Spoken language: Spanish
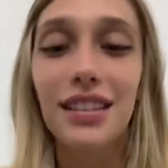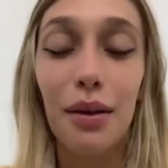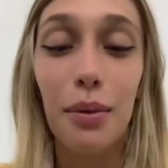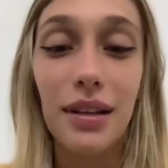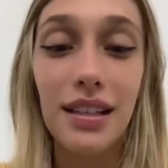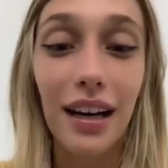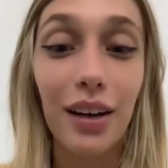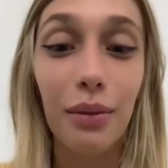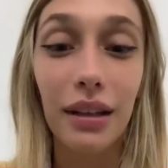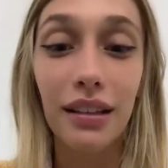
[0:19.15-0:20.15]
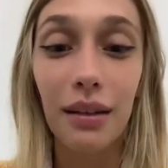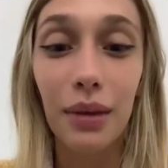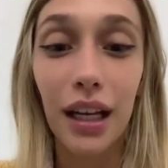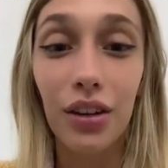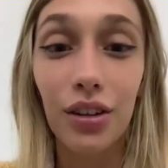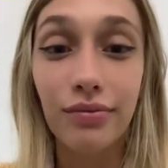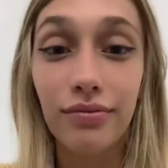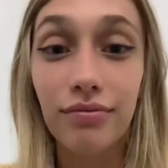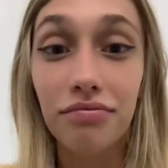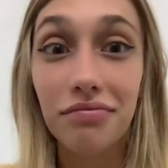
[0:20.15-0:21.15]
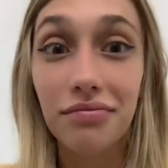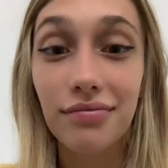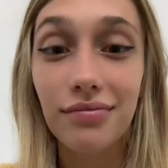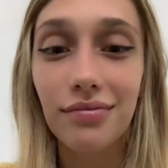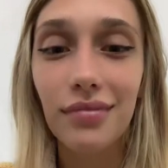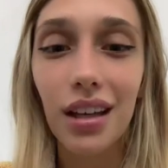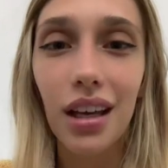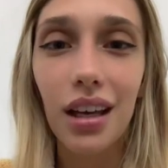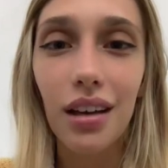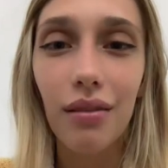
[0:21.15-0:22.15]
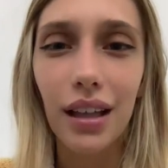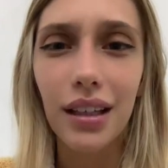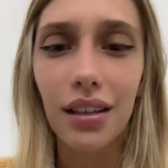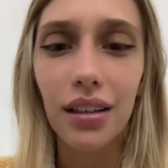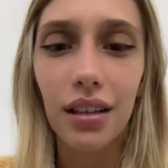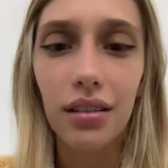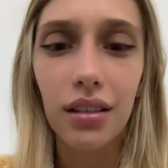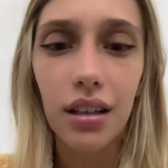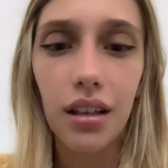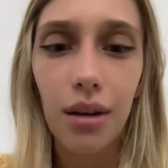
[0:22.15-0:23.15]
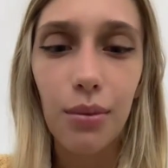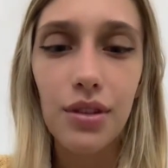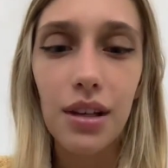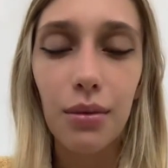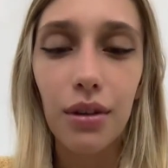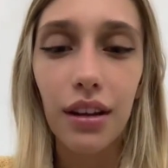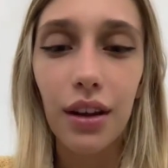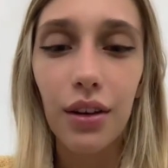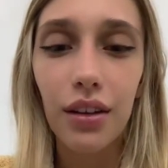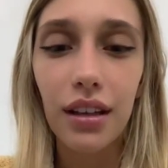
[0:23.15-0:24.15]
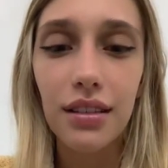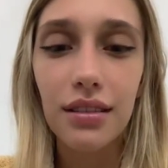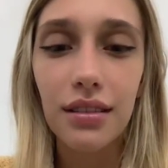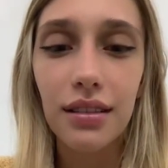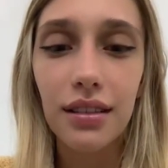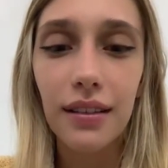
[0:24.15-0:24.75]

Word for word: O sea, me parece raro que me estén mirando. Bastante. Más amorita, dónde eres.